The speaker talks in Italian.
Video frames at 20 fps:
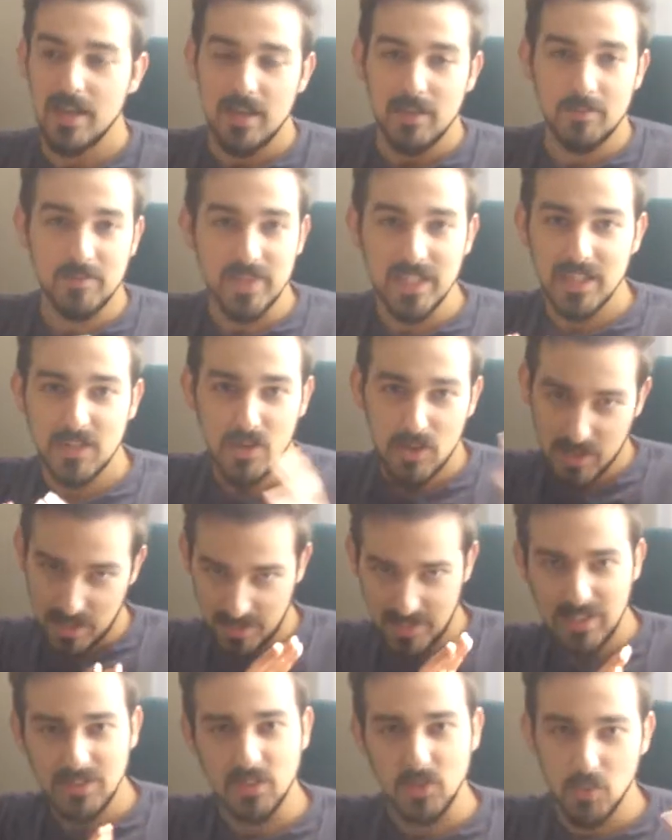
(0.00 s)
Mi ricorda
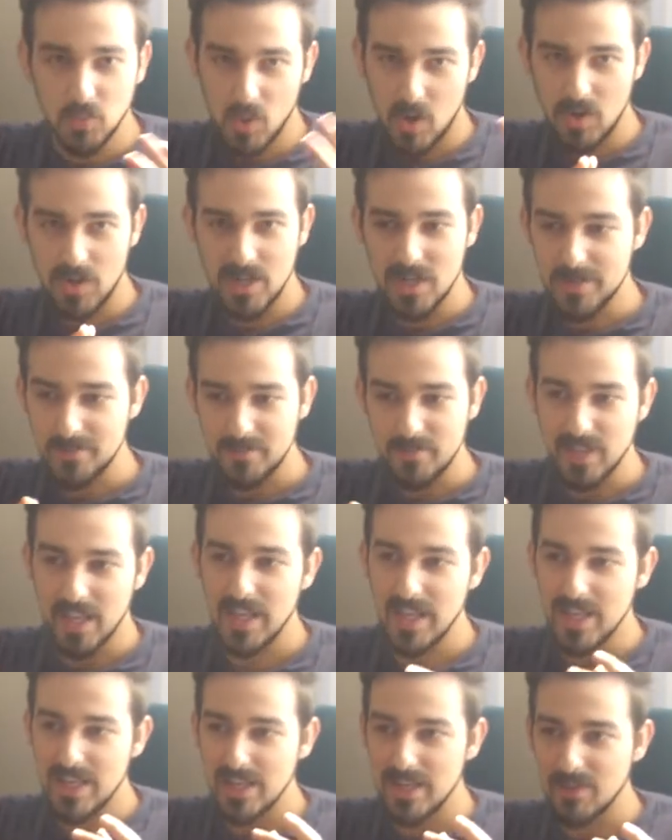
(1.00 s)
tanto Wally,
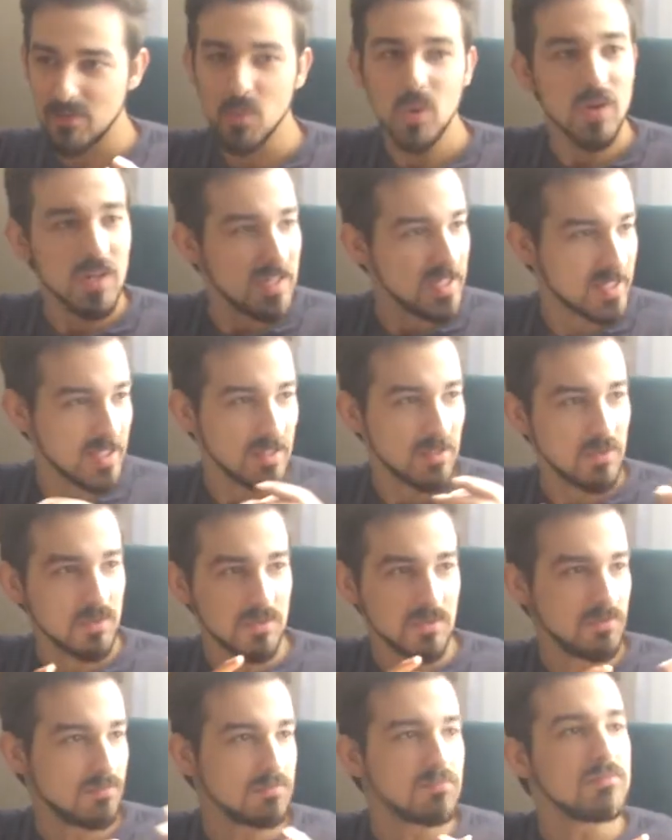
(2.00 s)
e Wally è stato
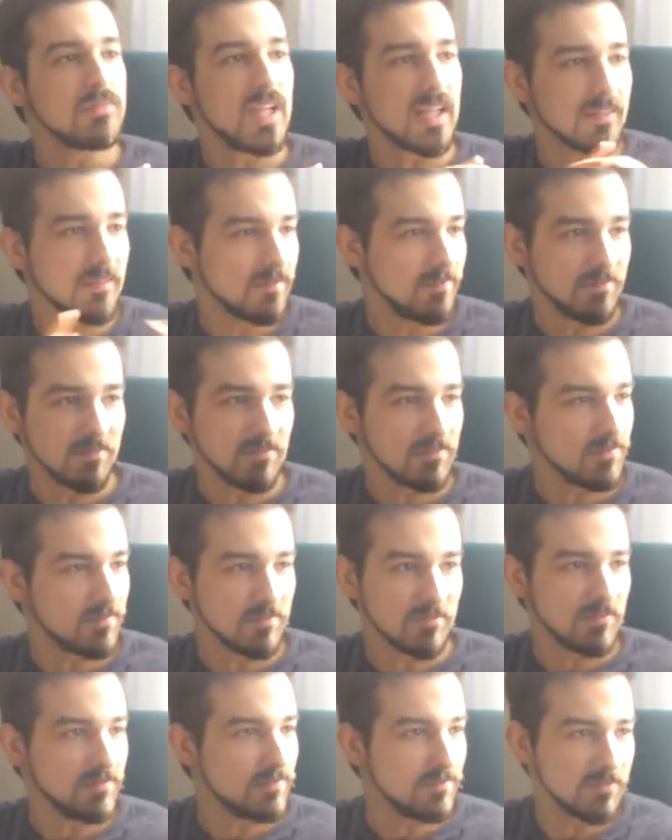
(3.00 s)
un,
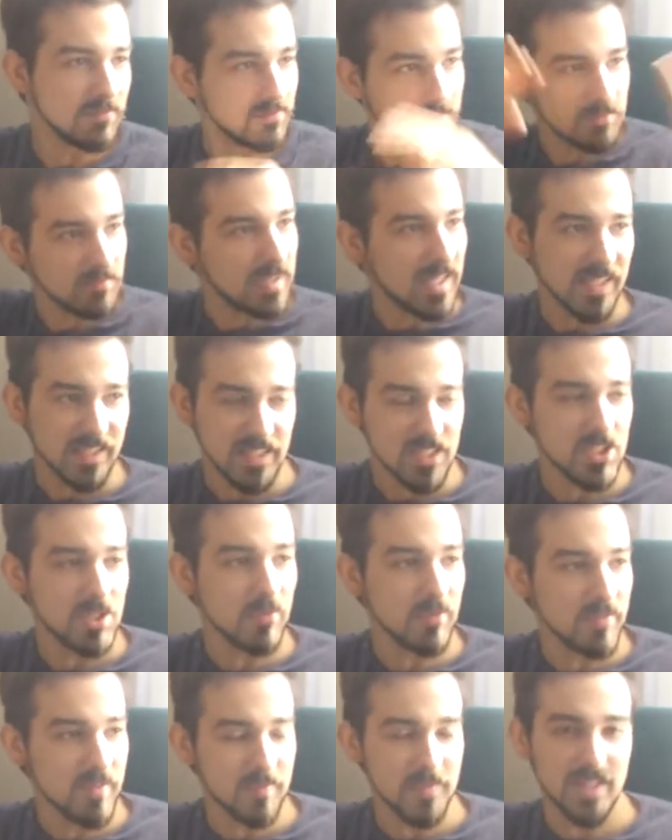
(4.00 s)
un
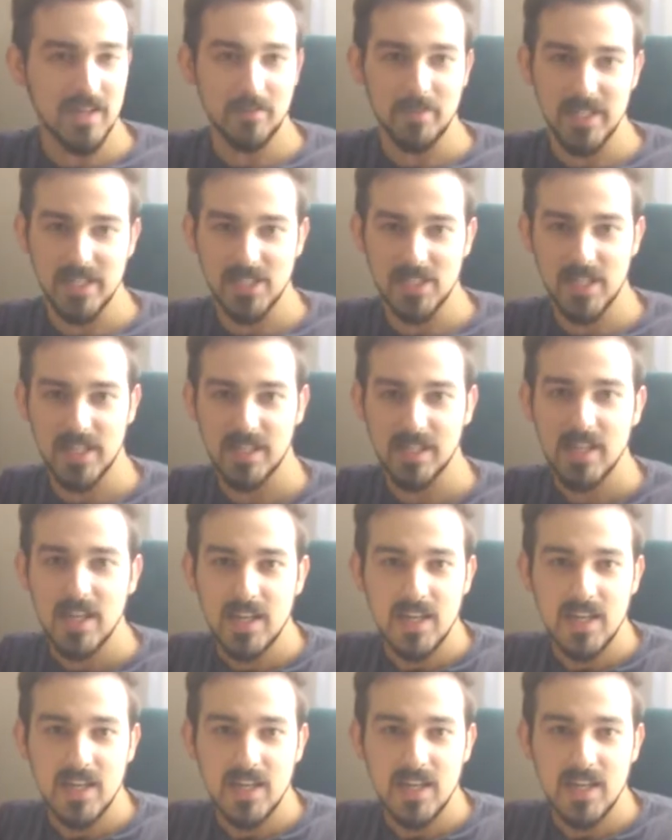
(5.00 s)
grandissimo film della Pixar.